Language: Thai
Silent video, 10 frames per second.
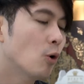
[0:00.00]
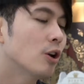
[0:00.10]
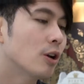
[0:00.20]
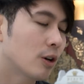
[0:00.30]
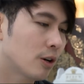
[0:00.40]

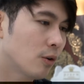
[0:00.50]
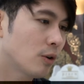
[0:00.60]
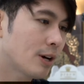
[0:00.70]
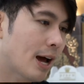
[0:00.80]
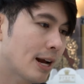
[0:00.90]
พื่อเฉลิมฉ
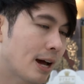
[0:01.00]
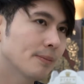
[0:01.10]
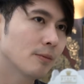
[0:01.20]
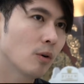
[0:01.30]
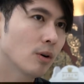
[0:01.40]
ลองเนื่อง
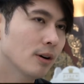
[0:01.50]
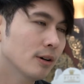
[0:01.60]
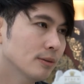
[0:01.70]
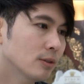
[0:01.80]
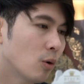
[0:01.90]
ในวัน
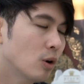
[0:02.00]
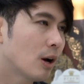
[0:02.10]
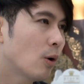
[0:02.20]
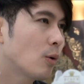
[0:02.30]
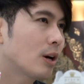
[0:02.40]
พ่อแห่ง
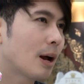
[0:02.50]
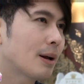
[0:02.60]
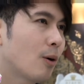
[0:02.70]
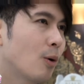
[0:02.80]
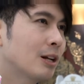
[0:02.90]
ชาตินะครับ
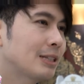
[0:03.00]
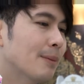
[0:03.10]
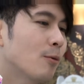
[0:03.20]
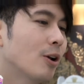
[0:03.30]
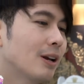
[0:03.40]
กับซิงเกิ